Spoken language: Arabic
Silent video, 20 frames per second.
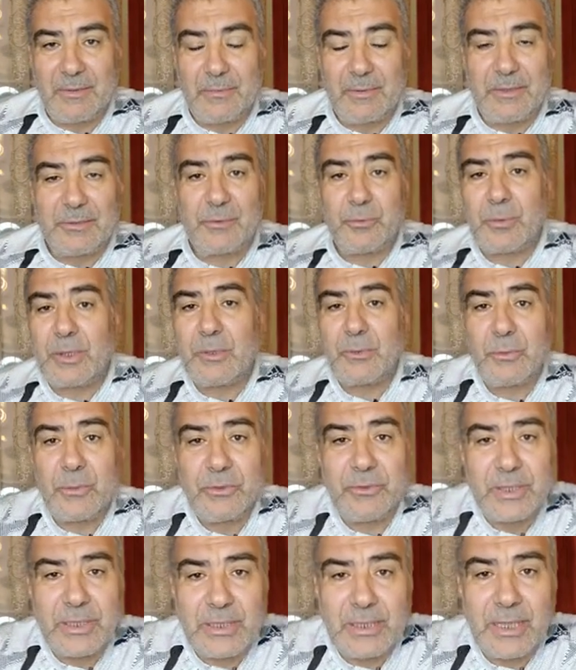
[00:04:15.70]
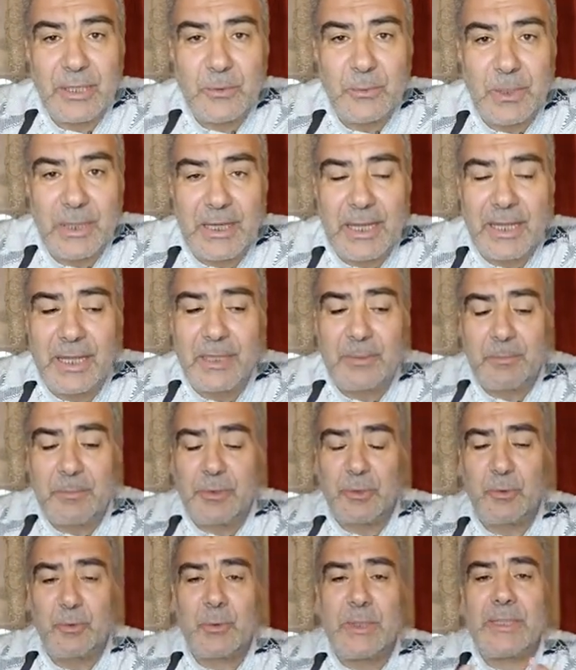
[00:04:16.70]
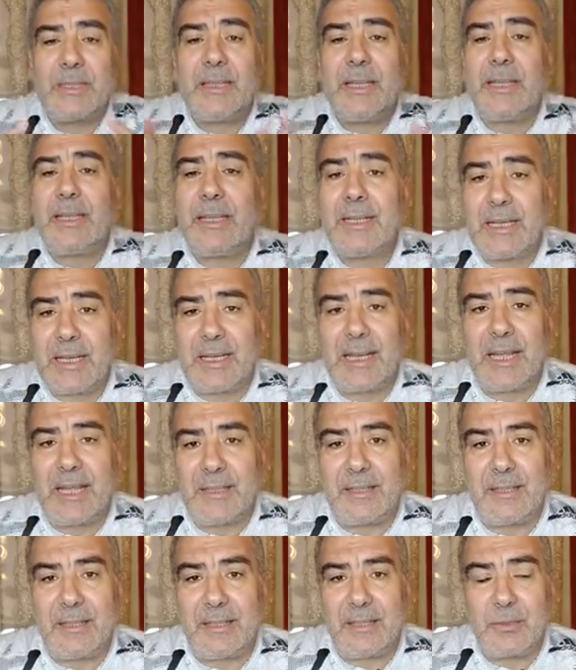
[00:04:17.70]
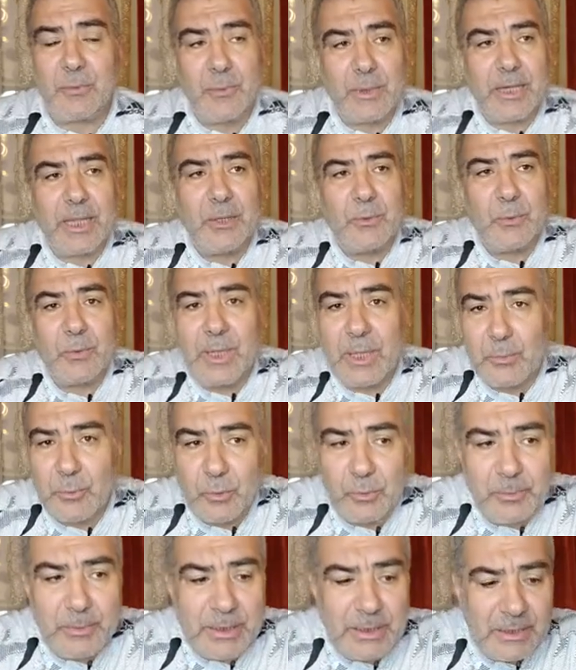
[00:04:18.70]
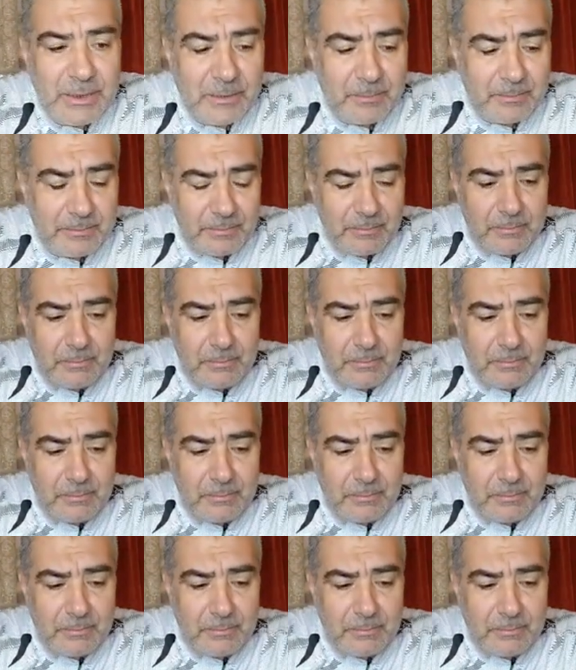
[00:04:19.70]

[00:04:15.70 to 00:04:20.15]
فسورة الجن أيها الأحبة توضح لنا الحقائق ونحن كمؤمنين